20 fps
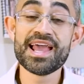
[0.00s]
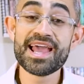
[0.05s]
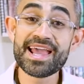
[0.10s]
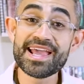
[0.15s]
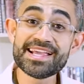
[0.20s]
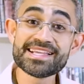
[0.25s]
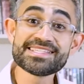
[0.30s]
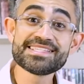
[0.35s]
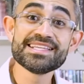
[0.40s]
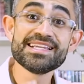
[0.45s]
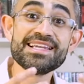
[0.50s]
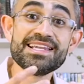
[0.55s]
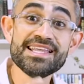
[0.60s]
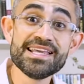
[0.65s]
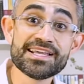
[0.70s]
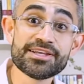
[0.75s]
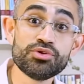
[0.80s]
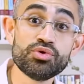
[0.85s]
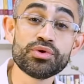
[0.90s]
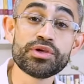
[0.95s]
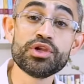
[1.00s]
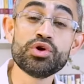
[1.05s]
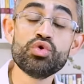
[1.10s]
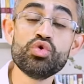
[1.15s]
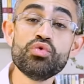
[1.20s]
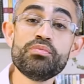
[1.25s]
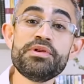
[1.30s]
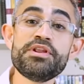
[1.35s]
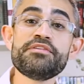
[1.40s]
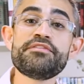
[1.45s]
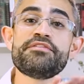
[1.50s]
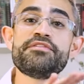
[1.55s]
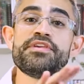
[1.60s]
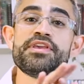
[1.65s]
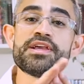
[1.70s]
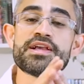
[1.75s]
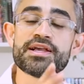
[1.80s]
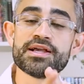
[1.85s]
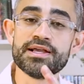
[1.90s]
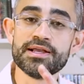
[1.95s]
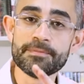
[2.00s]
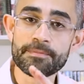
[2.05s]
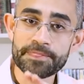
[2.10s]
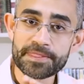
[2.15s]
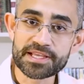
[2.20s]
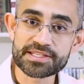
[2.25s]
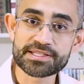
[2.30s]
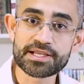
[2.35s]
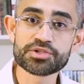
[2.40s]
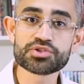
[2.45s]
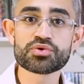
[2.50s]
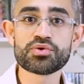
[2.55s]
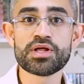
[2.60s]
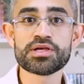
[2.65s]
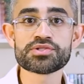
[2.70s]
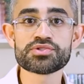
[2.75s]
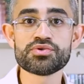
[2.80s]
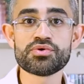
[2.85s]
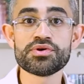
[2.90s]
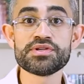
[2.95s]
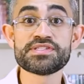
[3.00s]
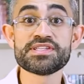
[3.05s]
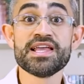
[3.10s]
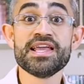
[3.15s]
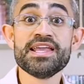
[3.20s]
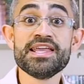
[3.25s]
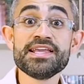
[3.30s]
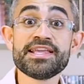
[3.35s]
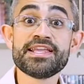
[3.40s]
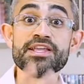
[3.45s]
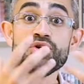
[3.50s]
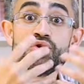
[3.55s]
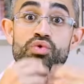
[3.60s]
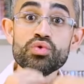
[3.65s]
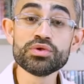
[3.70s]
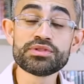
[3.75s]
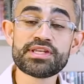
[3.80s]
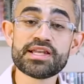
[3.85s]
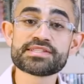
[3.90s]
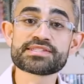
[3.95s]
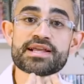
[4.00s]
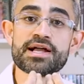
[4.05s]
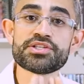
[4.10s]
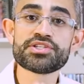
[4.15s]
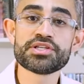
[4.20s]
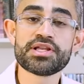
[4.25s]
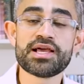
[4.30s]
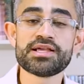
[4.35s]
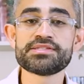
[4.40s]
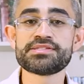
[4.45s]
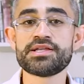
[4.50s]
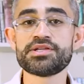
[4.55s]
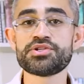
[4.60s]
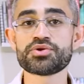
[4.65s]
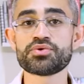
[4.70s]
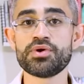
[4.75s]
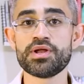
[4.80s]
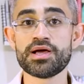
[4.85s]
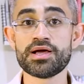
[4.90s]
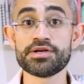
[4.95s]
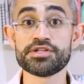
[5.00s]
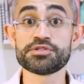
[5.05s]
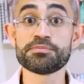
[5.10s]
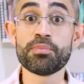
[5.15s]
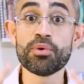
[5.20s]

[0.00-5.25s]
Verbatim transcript: É esse líquido que lubrifica as articulações e que nutre as cartilagens articulares.